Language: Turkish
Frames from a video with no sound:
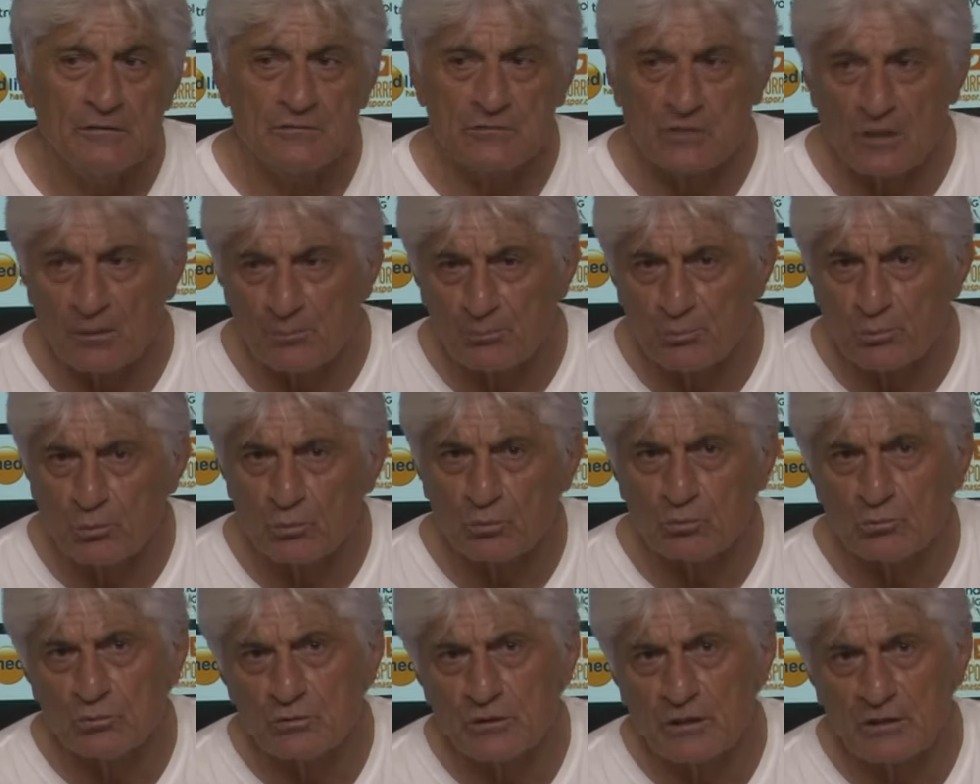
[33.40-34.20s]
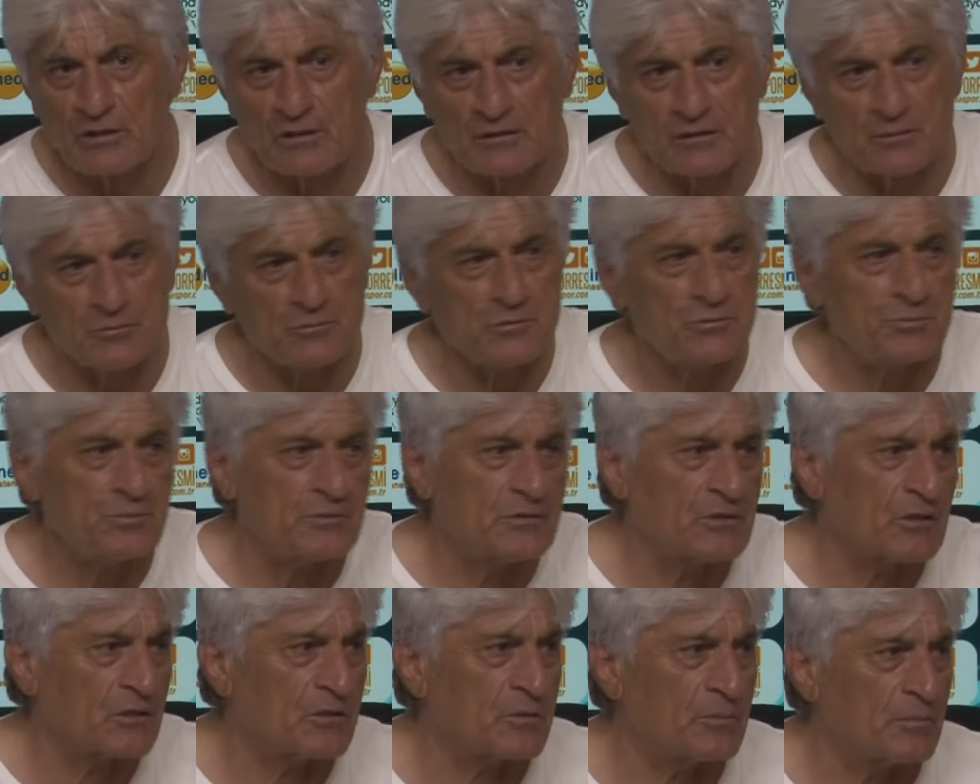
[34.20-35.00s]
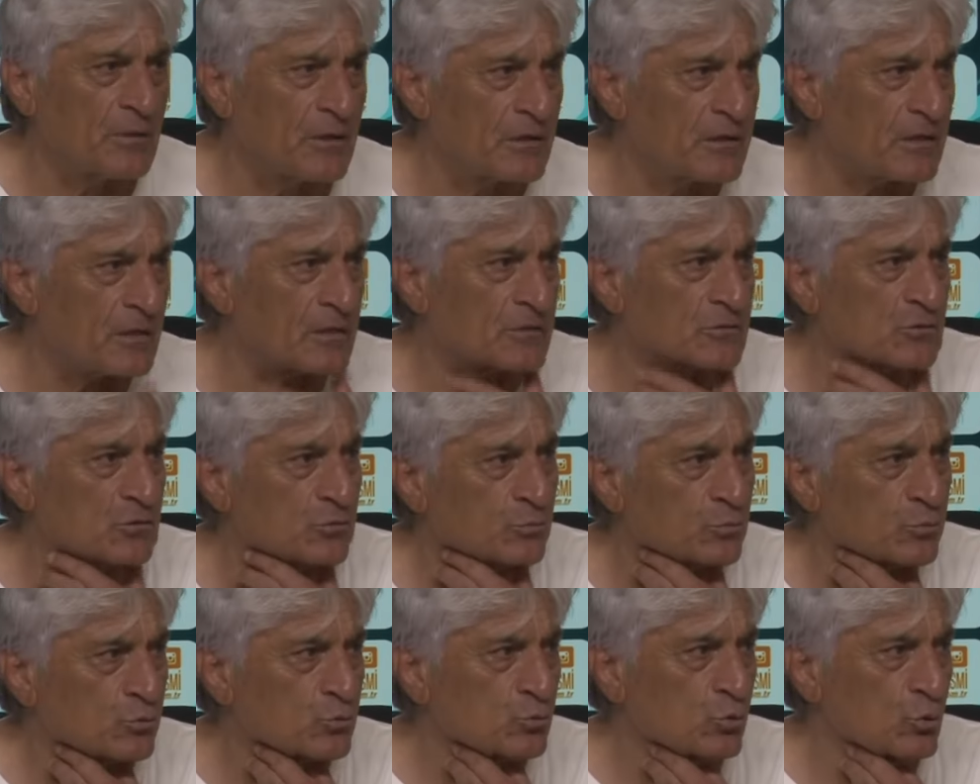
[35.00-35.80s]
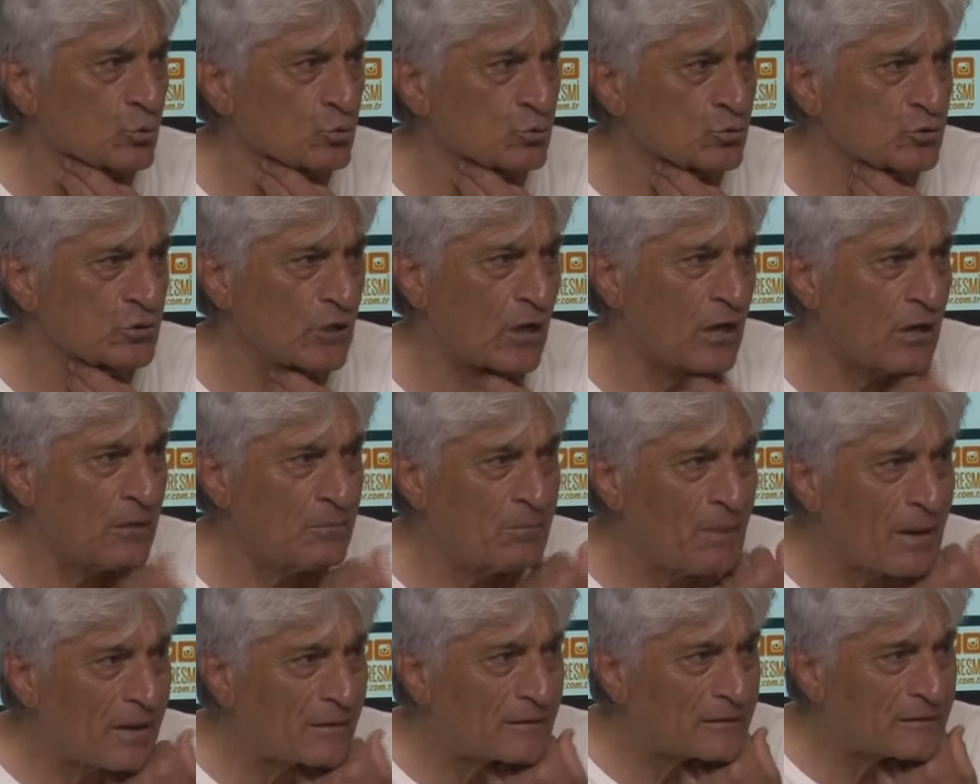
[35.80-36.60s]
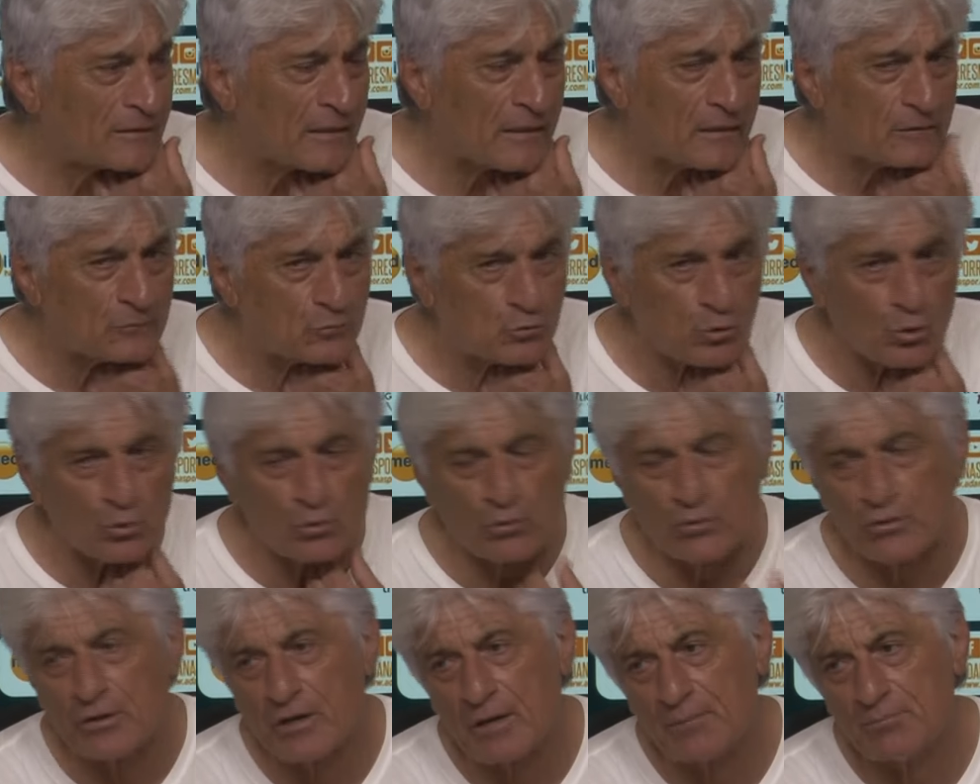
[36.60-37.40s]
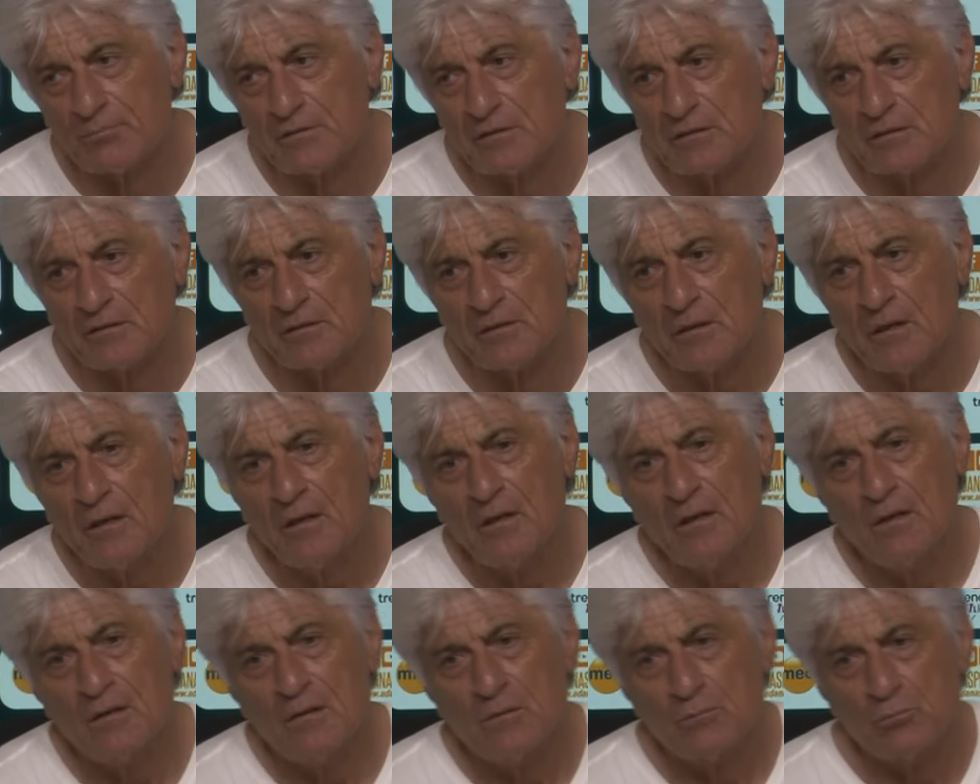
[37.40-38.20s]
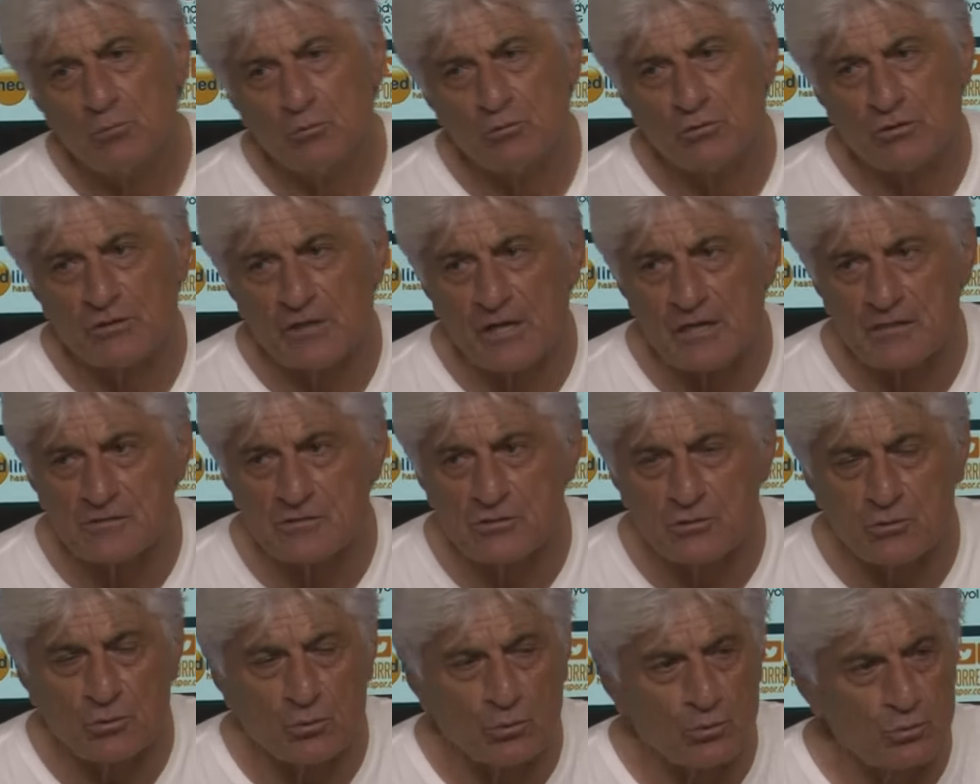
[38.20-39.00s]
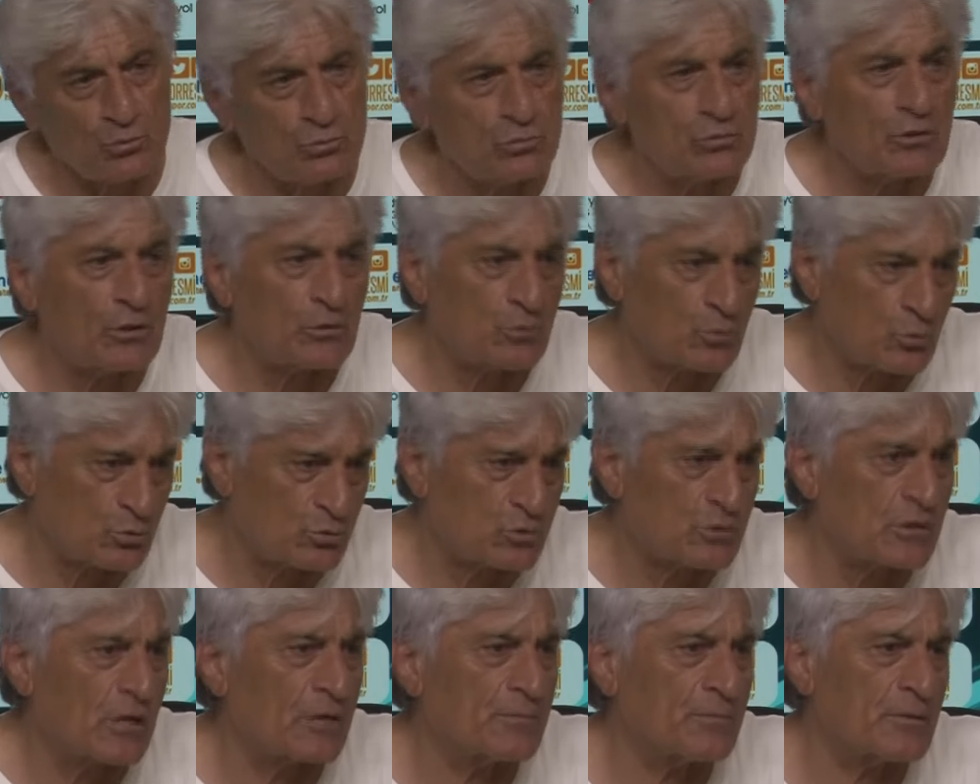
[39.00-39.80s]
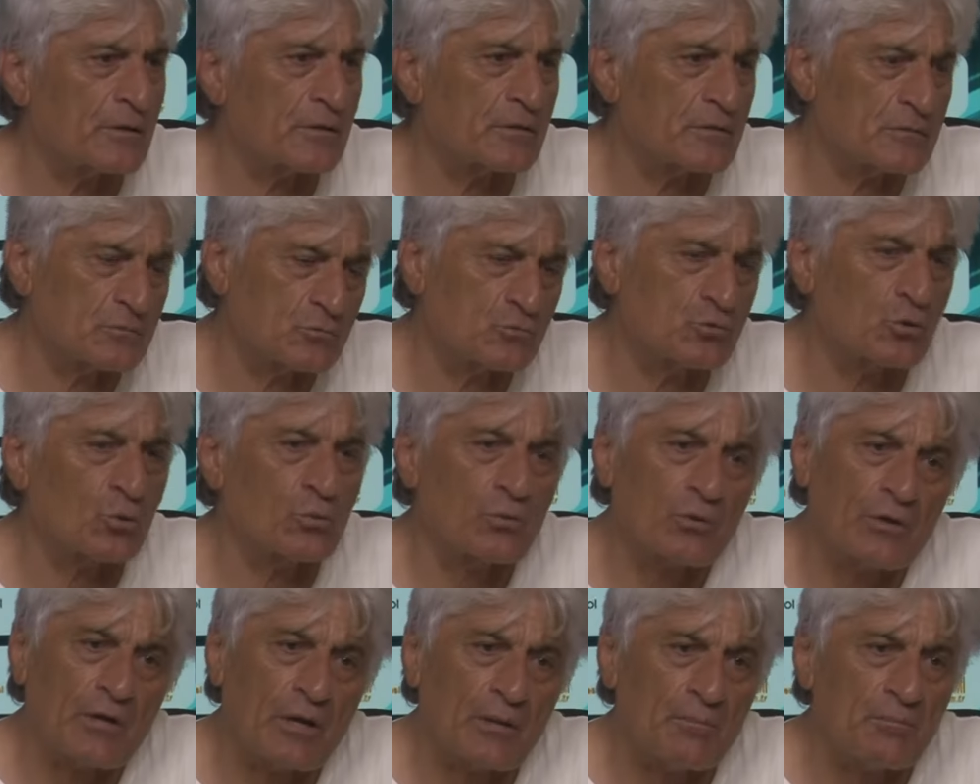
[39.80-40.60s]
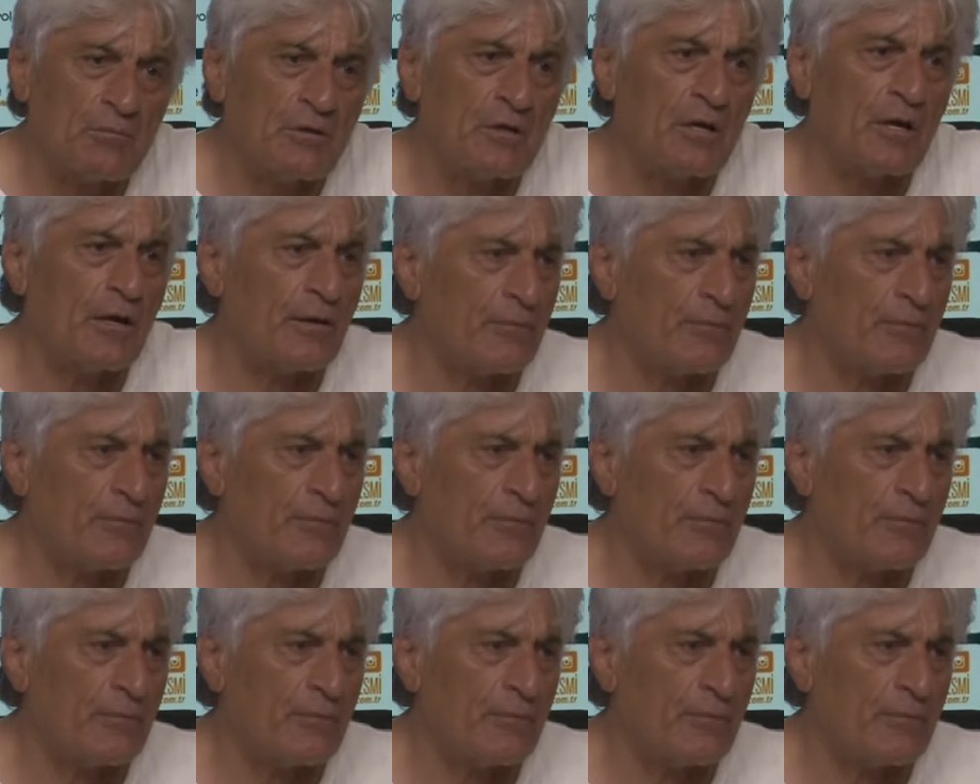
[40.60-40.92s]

şampiyonluğu yakalamış bir takıma karşı bu sonucu almak da çok önemli bu dirençli oyunu da göstermek çok önemli.